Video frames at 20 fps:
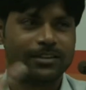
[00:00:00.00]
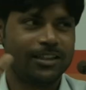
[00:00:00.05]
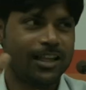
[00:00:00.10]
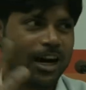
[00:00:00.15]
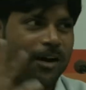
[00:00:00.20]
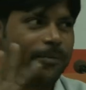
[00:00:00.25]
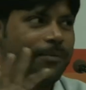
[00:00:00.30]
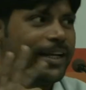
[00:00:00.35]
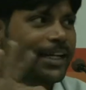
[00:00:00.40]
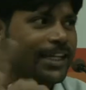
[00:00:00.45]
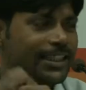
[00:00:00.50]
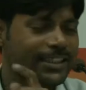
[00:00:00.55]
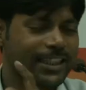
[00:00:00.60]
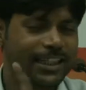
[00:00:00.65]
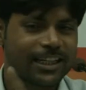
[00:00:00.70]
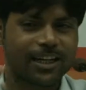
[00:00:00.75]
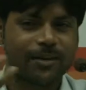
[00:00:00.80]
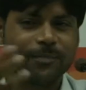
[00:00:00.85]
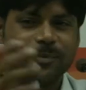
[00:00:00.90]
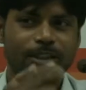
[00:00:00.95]
दाबने के
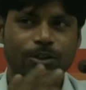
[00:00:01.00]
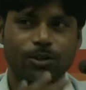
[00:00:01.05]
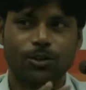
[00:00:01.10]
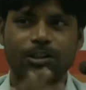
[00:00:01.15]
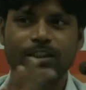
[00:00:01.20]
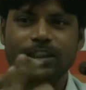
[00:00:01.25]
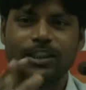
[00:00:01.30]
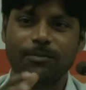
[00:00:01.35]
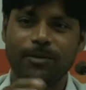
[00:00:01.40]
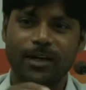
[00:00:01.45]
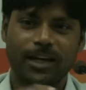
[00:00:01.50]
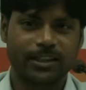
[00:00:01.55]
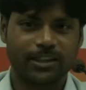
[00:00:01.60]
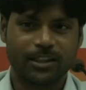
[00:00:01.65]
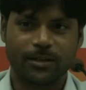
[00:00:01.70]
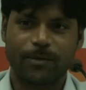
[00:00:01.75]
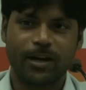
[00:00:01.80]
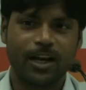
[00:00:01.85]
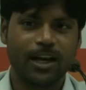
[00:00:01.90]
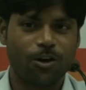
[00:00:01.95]
चक्कर में दो तीन बार
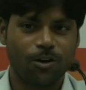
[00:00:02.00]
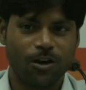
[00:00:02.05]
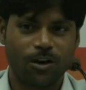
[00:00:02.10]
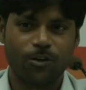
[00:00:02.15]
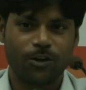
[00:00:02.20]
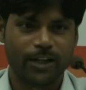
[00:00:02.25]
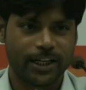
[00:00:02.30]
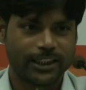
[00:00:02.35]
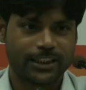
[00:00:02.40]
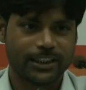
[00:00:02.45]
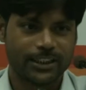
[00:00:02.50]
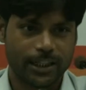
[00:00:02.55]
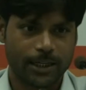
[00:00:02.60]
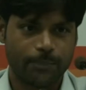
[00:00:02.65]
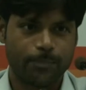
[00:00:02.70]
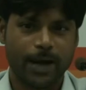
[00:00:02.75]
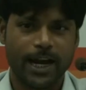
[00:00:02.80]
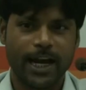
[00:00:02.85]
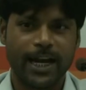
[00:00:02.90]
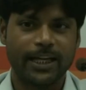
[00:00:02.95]
दबाया होगा उल्टा सीधा
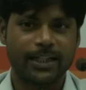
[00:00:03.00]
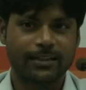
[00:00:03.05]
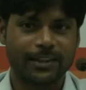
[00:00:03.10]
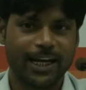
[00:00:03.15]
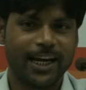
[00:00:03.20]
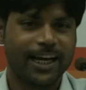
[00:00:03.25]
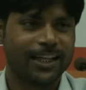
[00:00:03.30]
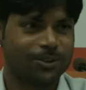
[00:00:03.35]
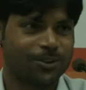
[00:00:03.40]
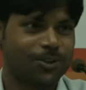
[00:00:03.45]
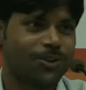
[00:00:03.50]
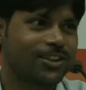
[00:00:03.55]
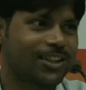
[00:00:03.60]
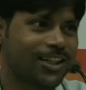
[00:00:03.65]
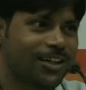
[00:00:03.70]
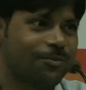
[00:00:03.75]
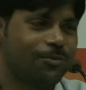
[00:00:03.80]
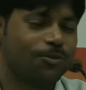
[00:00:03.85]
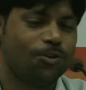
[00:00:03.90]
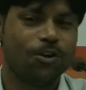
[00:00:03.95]
बाएं दाएं दोनों
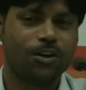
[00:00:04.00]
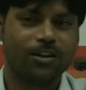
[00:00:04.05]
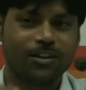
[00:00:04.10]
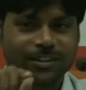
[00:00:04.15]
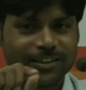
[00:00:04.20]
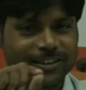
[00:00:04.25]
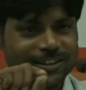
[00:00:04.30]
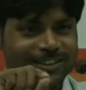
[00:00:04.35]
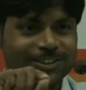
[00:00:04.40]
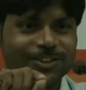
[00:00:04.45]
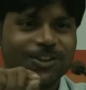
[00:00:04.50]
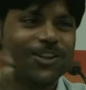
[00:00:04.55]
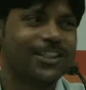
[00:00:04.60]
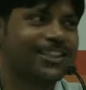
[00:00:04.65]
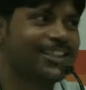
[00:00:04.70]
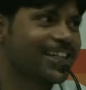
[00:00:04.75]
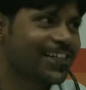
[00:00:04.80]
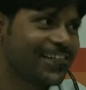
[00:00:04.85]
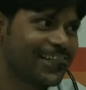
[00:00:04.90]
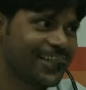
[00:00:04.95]
तरफ वो गोल
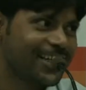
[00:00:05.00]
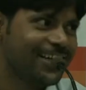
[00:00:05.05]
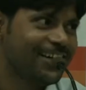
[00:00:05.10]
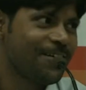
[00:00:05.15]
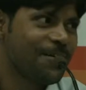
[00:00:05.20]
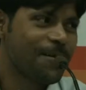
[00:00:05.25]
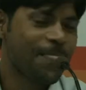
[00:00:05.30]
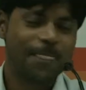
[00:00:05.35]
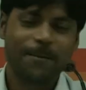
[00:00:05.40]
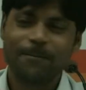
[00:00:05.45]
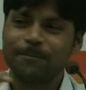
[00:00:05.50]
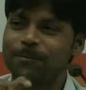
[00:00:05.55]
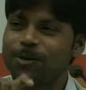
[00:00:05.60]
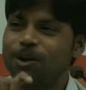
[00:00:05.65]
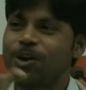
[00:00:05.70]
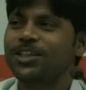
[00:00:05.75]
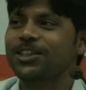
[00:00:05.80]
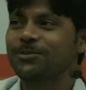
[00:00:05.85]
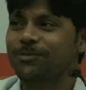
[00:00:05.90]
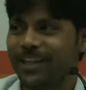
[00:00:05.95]
चकड़ी
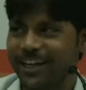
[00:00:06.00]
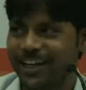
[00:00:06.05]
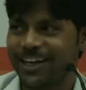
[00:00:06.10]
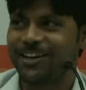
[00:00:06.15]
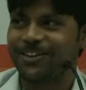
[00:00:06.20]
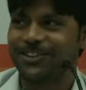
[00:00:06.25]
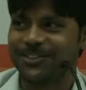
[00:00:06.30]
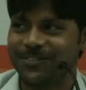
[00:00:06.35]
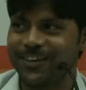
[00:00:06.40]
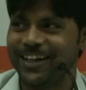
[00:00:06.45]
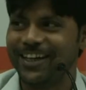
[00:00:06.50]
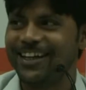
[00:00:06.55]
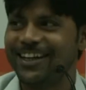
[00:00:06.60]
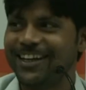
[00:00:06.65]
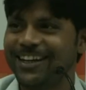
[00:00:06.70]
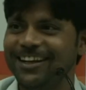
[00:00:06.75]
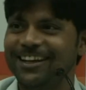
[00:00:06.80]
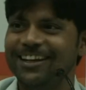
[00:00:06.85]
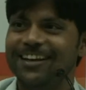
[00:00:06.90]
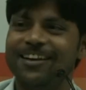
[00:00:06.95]
बॉक्स बन गया उसमें
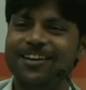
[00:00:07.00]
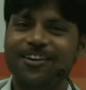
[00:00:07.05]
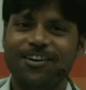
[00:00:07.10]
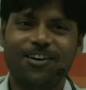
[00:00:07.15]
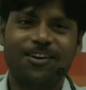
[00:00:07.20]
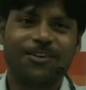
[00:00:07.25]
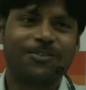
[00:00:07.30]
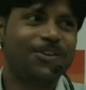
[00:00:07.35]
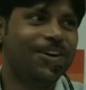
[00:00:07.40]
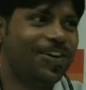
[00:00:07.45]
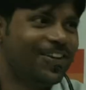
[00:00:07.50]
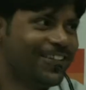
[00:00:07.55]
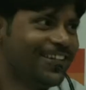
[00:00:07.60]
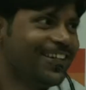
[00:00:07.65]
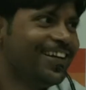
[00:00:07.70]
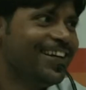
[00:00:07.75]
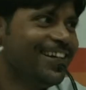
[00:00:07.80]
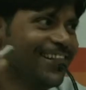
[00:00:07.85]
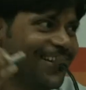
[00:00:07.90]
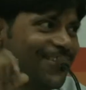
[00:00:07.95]
और
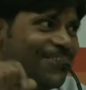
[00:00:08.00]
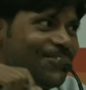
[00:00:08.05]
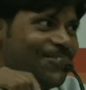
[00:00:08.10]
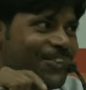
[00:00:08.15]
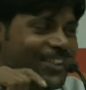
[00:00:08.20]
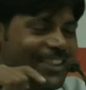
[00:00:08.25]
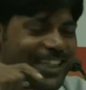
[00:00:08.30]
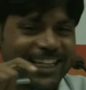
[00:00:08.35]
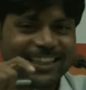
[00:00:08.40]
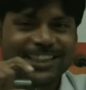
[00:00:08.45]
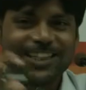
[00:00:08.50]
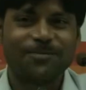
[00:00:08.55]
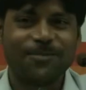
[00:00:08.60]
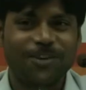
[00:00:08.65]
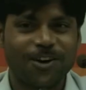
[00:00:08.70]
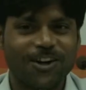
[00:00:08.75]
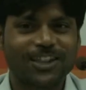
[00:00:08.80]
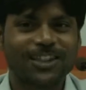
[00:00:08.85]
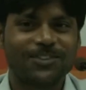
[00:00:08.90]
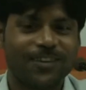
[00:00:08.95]
वो जैसे ही
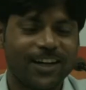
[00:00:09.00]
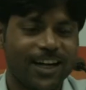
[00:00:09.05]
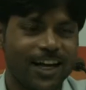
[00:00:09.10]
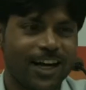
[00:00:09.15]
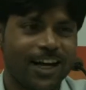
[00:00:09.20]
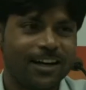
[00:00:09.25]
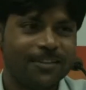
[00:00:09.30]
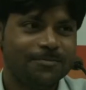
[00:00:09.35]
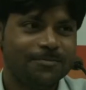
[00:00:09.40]
बॉक्स बना